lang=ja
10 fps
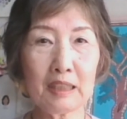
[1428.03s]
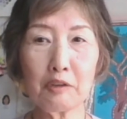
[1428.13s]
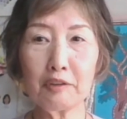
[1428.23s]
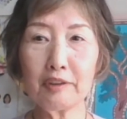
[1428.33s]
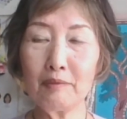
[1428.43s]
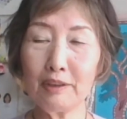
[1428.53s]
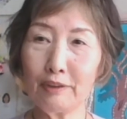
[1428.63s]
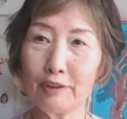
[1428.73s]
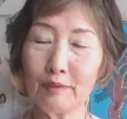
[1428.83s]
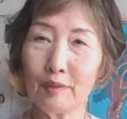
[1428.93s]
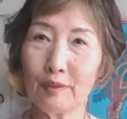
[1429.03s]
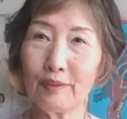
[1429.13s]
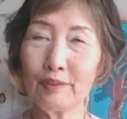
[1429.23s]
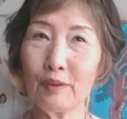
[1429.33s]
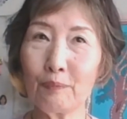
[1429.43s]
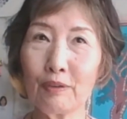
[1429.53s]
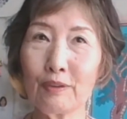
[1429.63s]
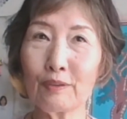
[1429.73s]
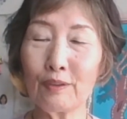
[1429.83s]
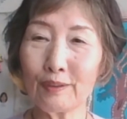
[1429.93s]
タログで見るよりもよっぽ
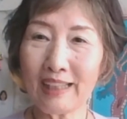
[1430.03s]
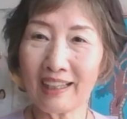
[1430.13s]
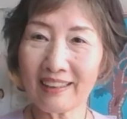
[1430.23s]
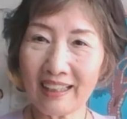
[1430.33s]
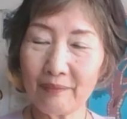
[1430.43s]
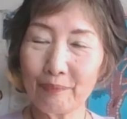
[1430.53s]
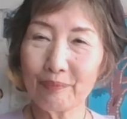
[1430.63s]
どこうなんか